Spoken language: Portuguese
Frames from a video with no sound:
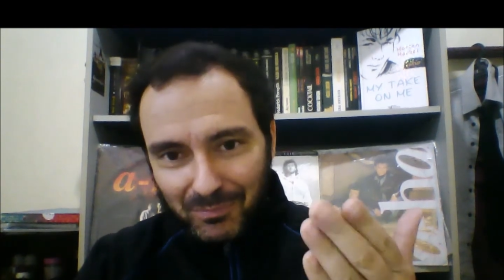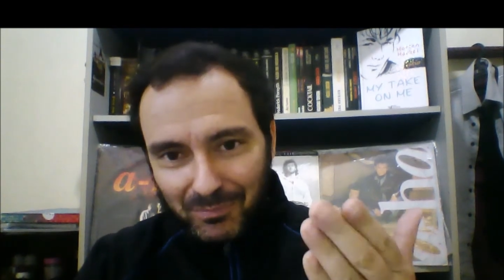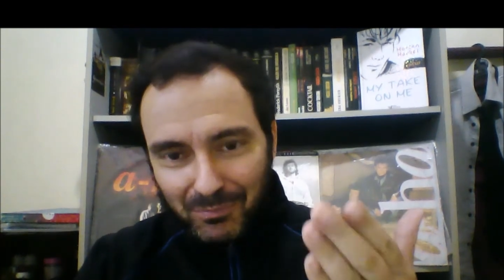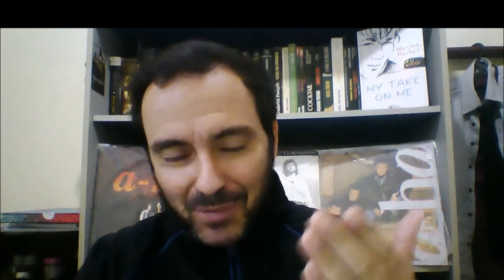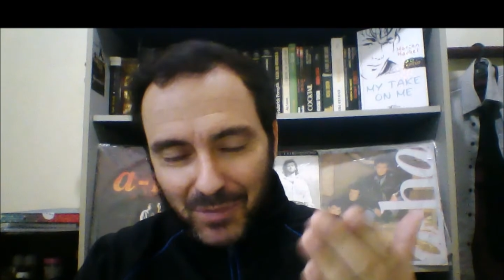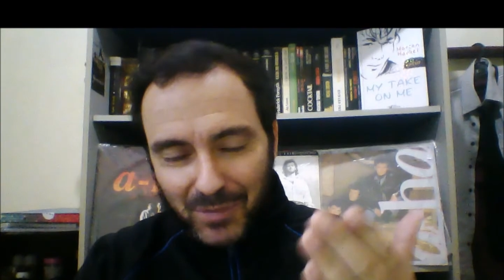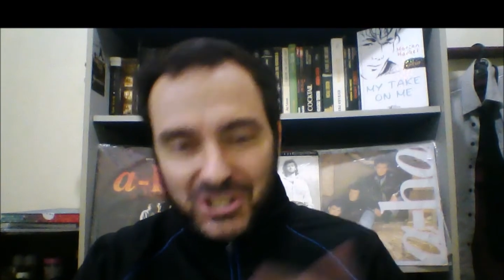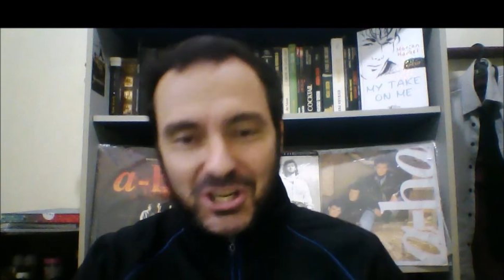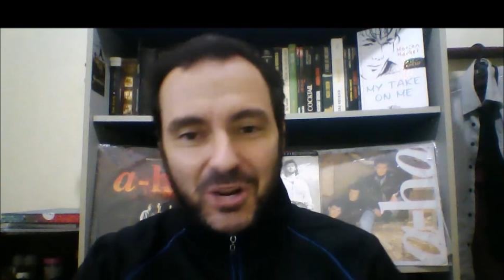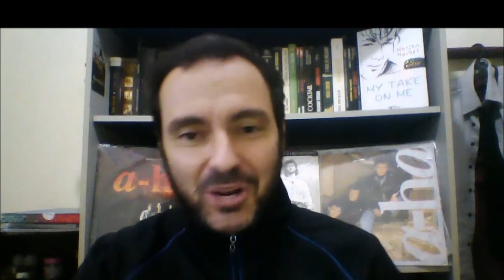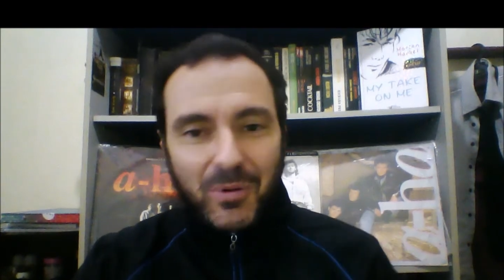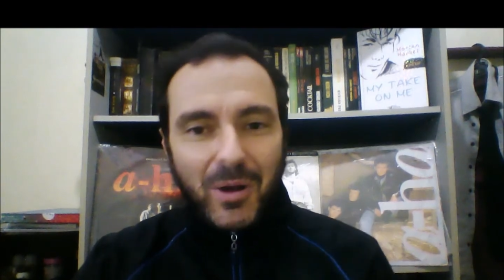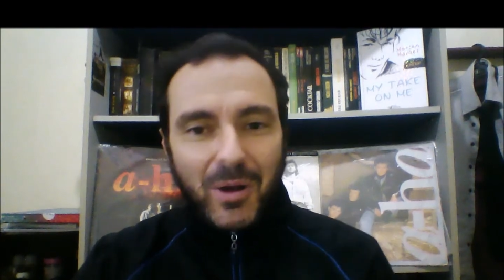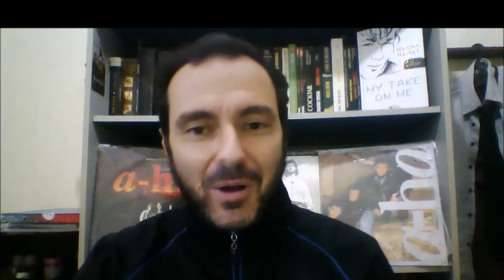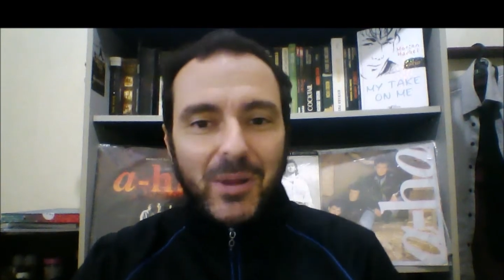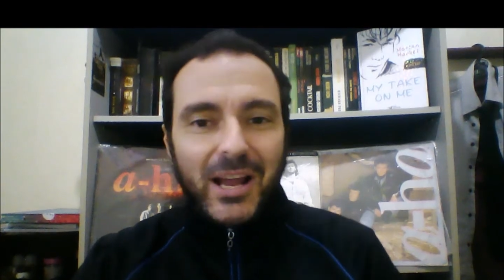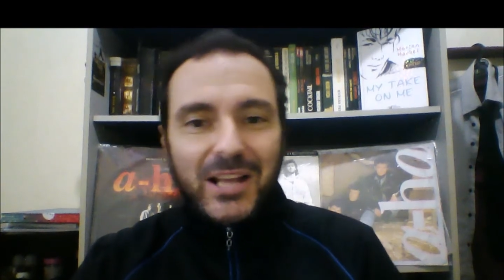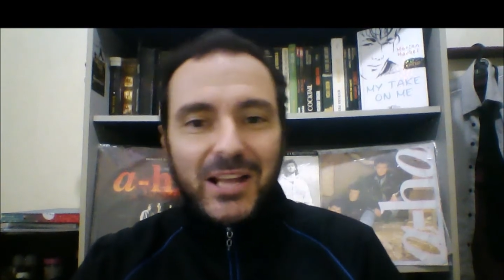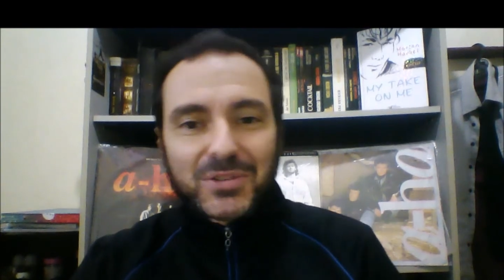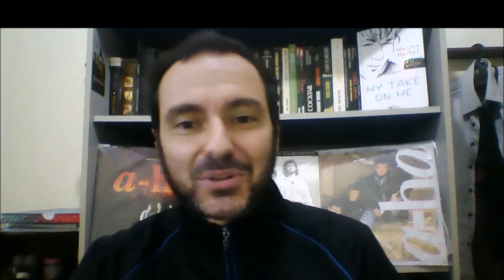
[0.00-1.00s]
Beijão,
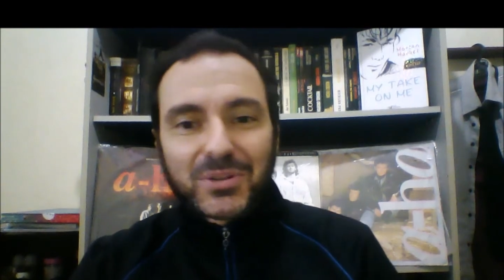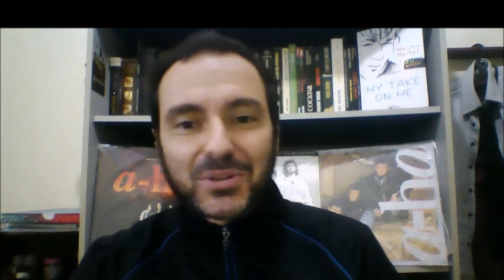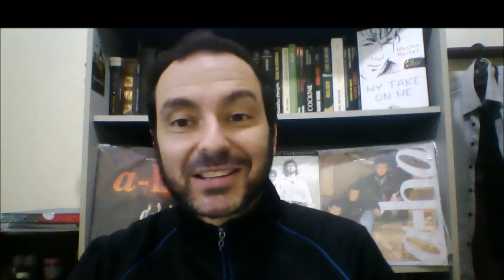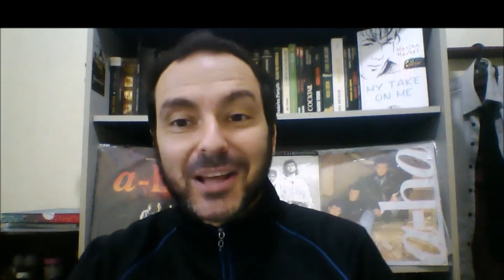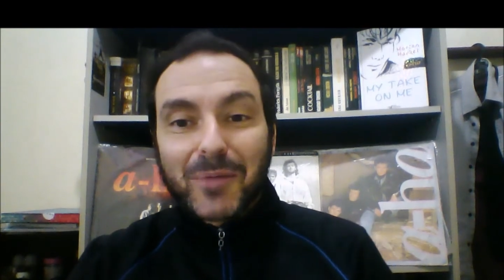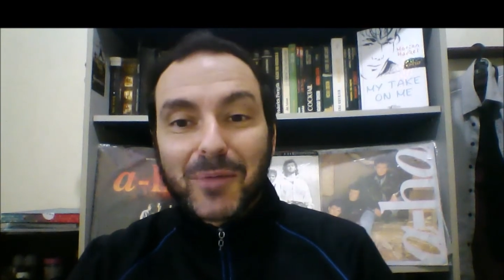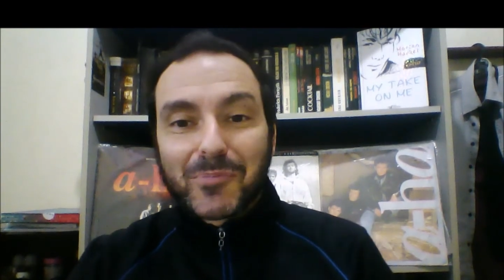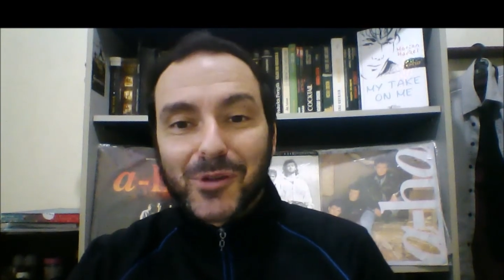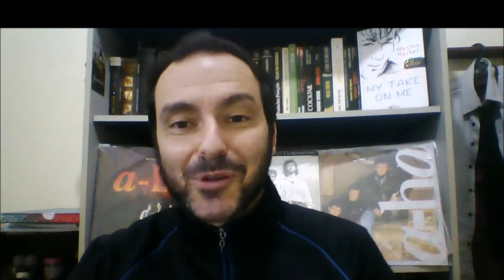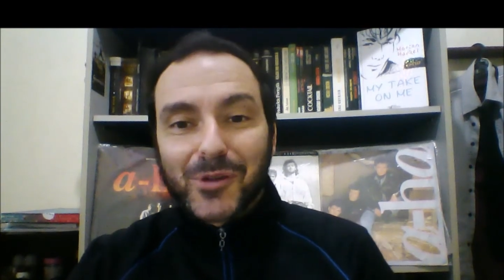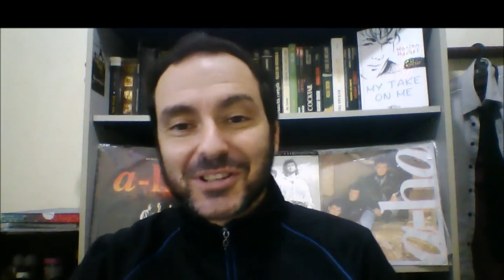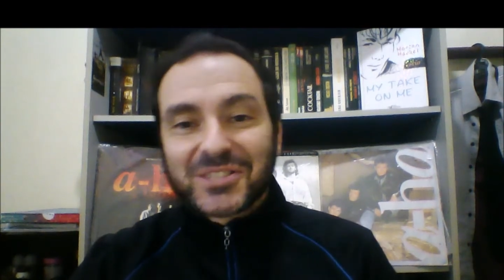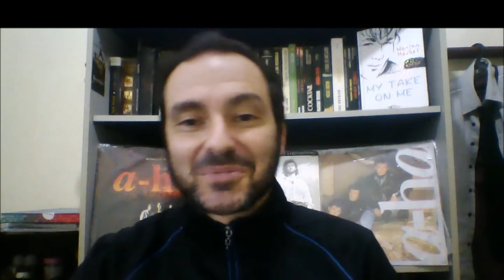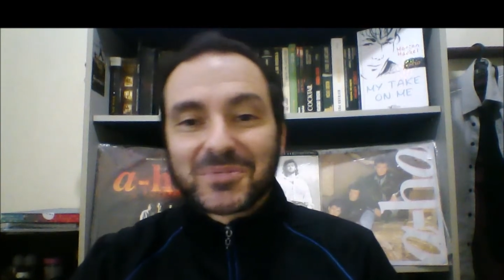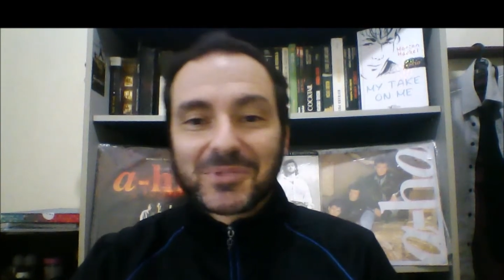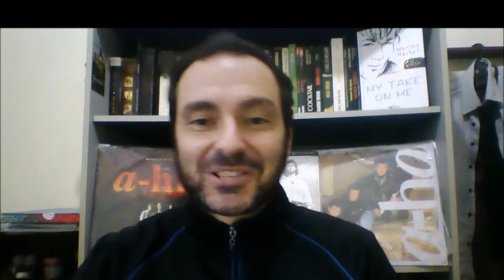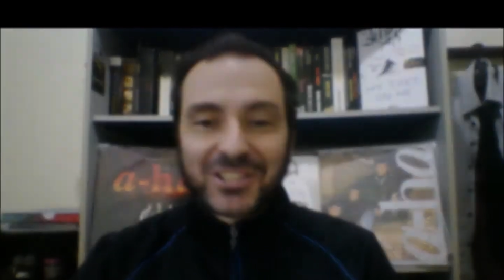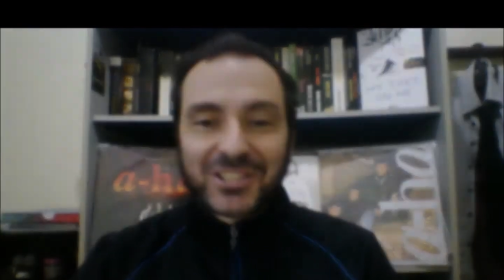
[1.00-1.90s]
abraço, até a próxima.